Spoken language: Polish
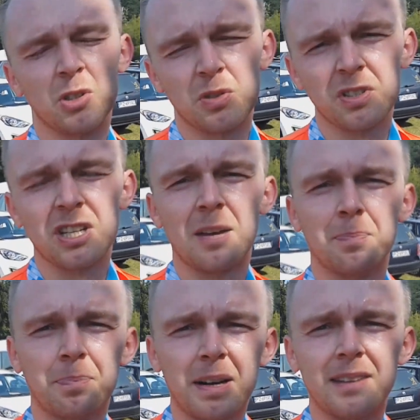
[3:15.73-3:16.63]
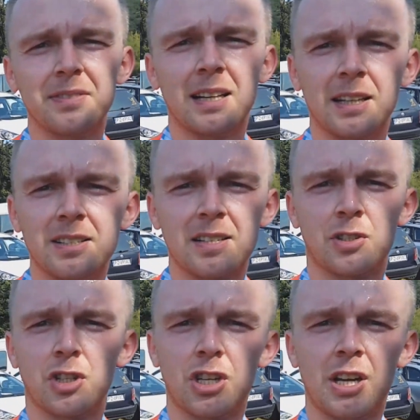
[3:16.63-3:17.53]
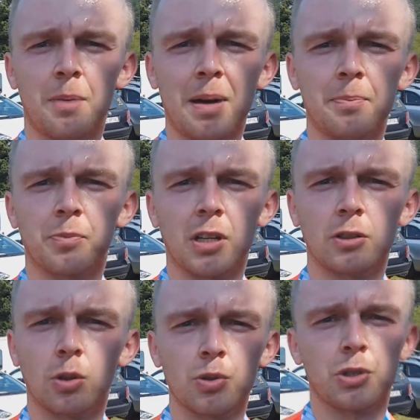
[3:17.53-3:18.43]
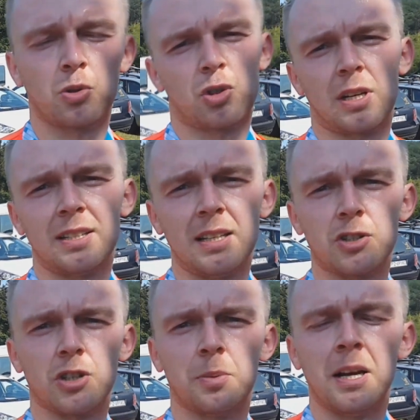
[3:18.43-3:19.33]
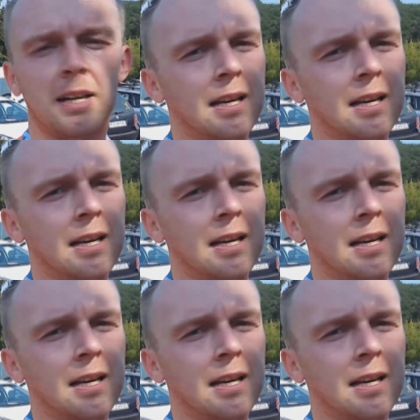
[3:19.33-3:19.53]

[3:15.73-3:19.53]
Oczywiście ja pewne jakieś zastrzeżenia mam do ludzi, którzy tutaj jeżdżą.